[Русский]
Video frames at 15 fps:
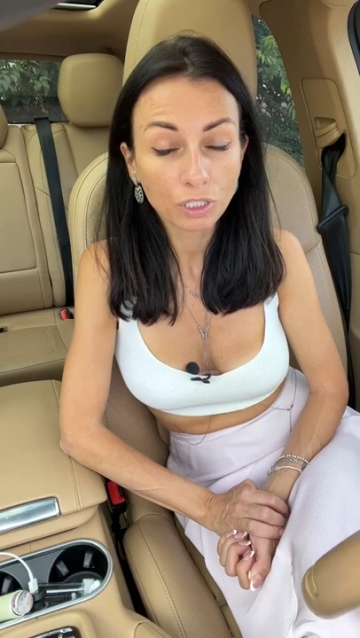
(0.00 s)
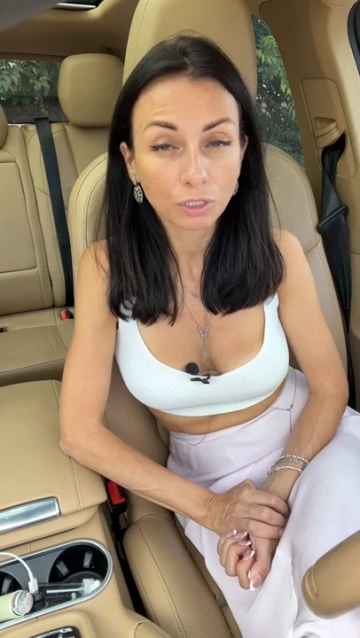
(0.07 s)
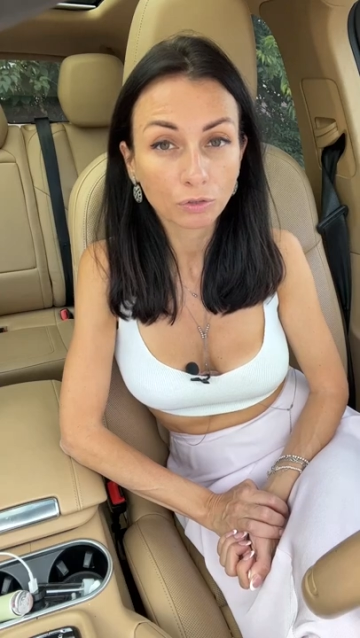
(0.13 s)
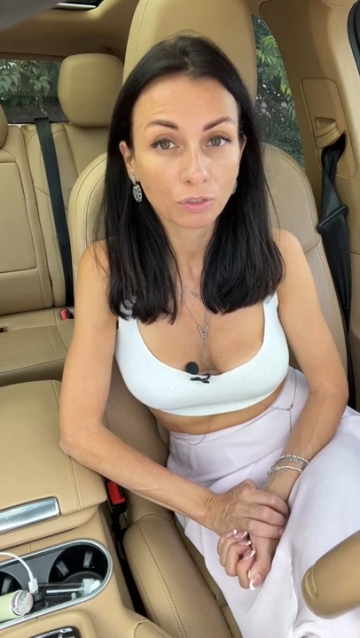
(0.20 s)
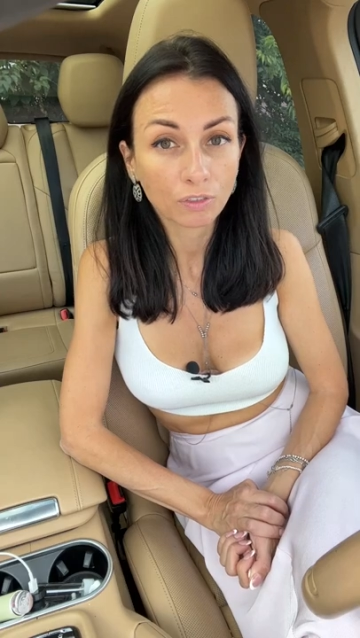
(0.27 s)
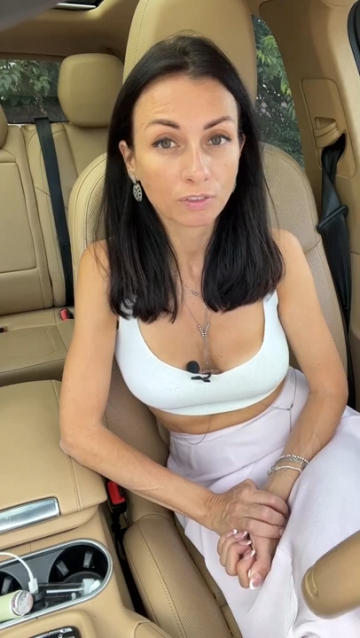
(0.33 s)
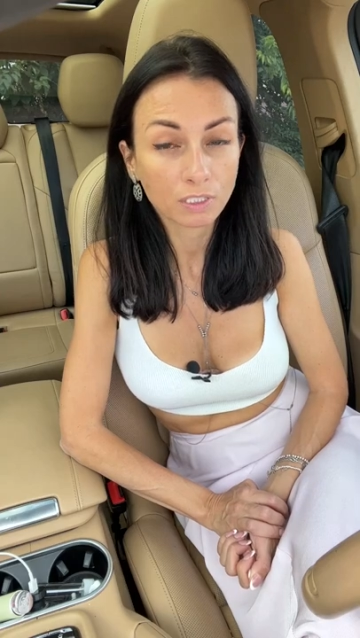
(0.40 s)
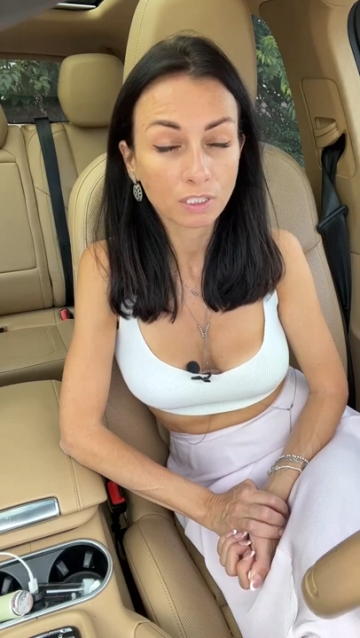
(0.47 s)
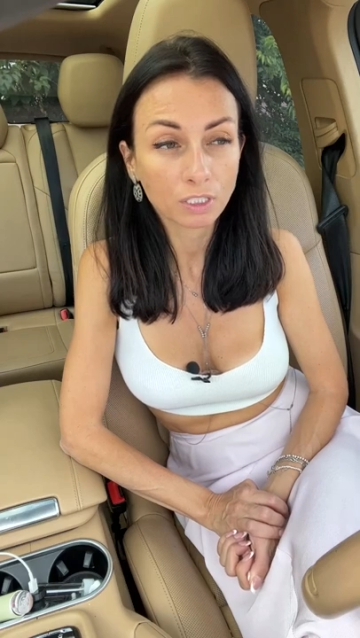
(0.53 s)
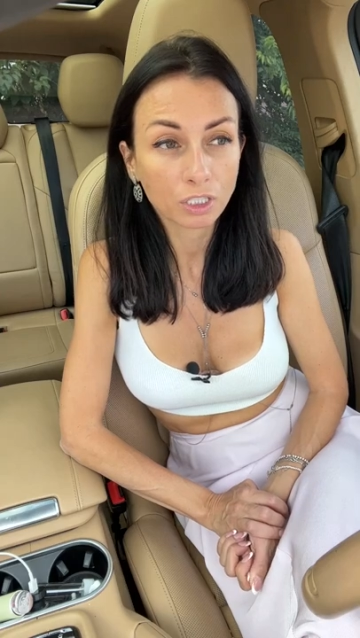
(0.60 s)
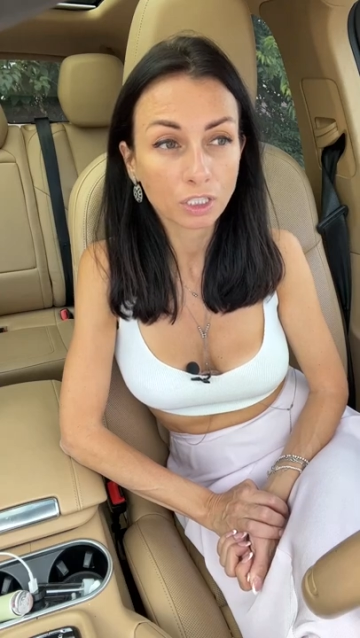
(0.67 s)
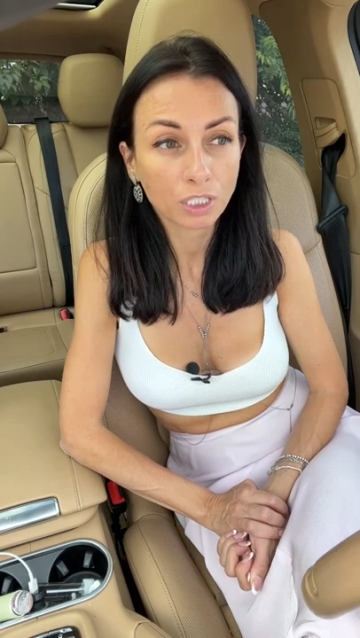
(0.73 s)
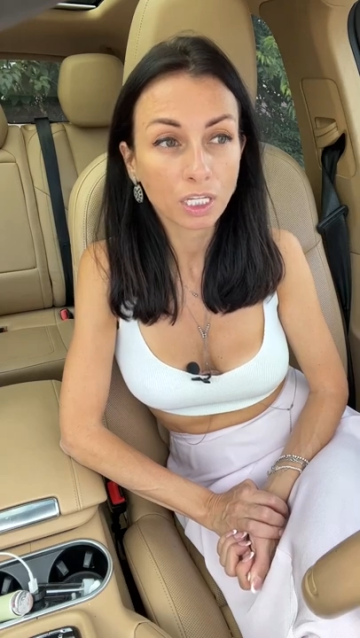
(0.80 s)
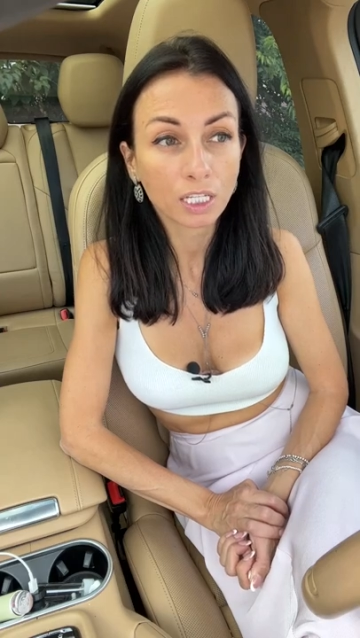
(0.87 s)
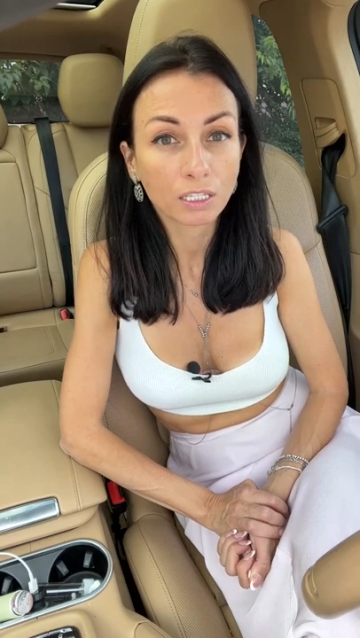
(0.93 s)
который вас
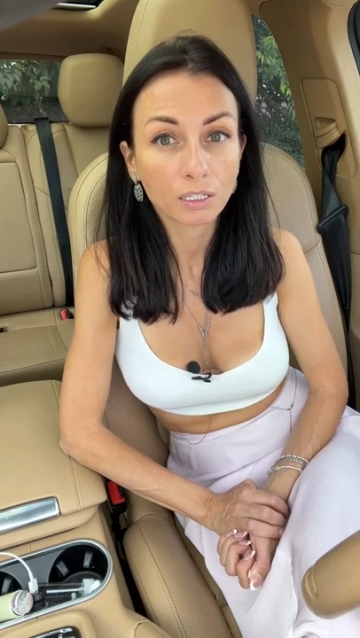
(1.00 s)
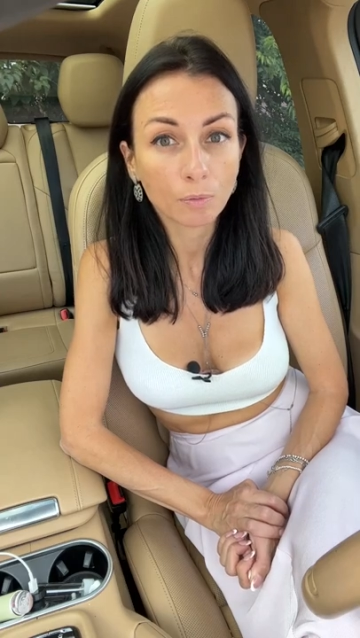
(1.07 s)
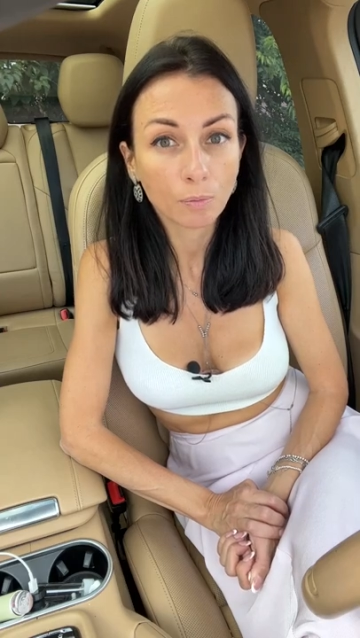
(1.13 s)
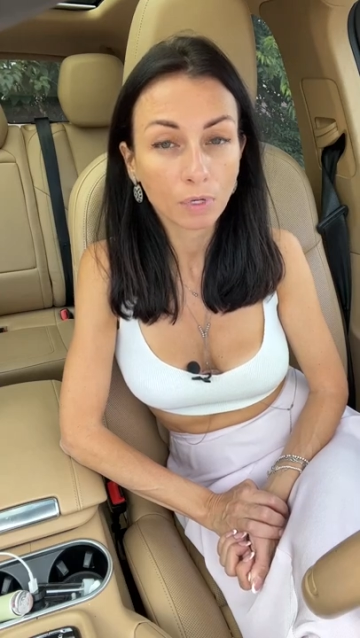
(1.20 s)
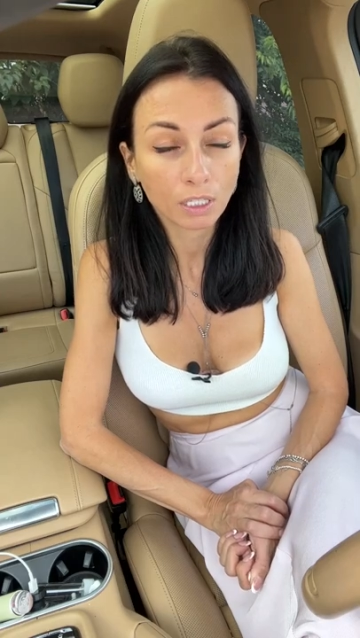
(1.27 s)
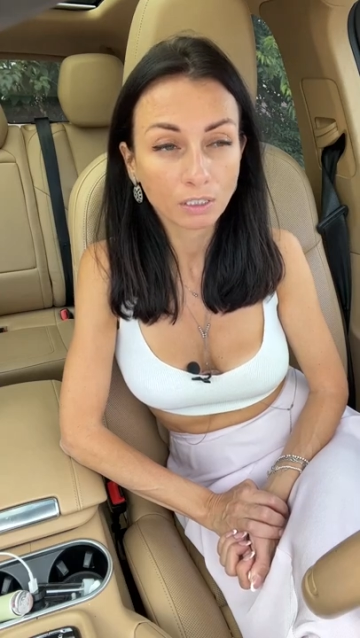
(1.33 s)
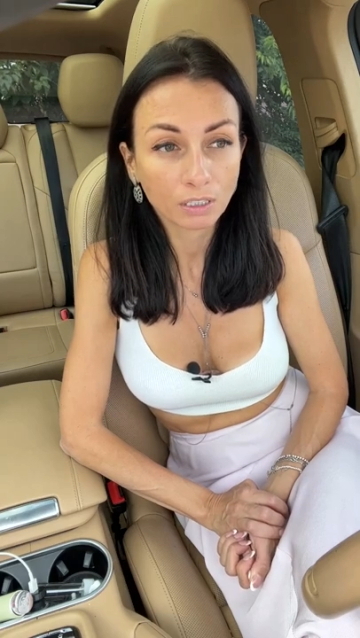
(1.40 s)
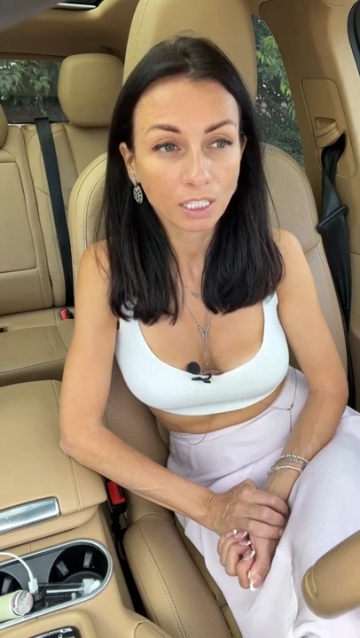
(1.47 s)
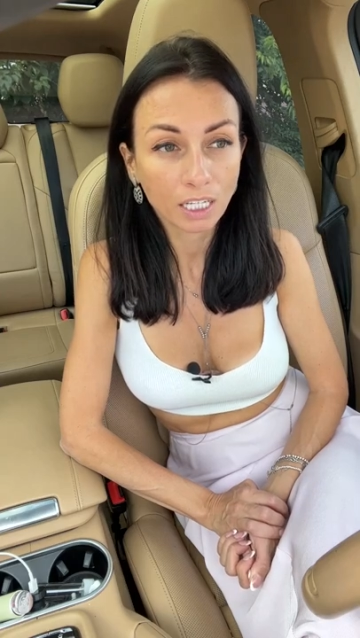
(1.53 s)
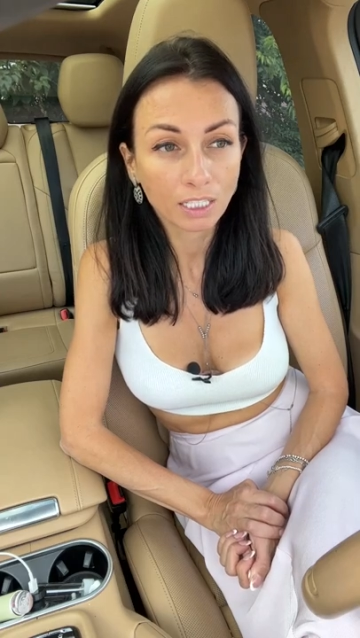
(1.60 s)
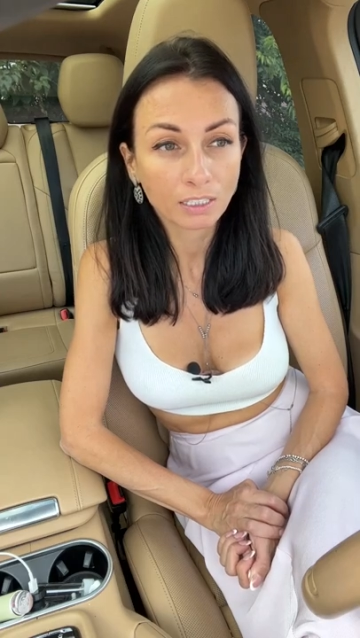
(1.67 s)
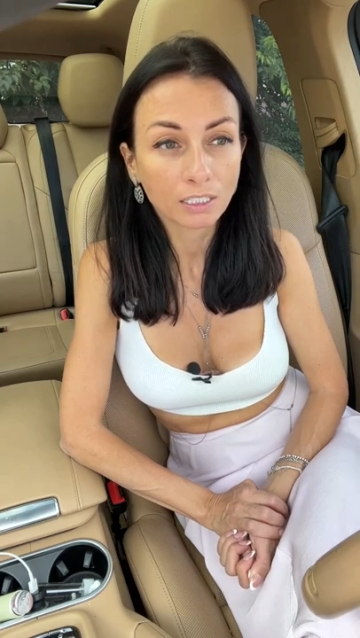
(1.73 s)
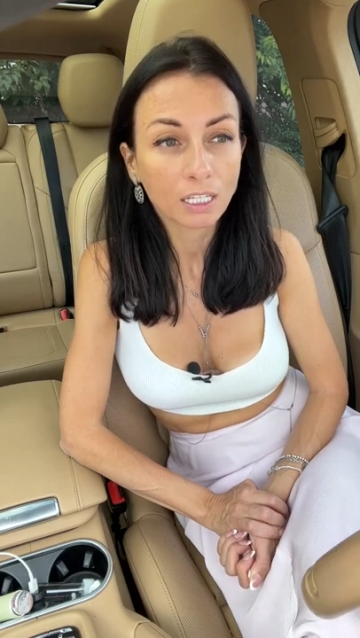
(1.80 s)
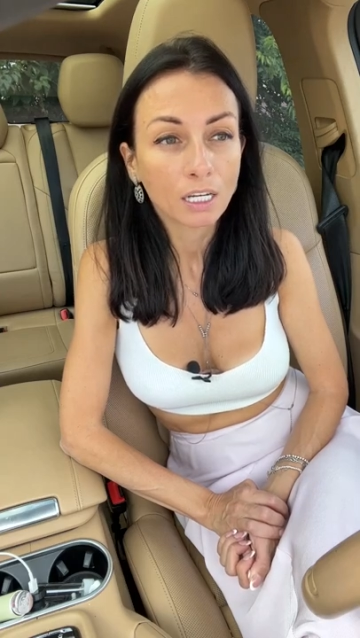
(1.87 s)
начинает наполнять.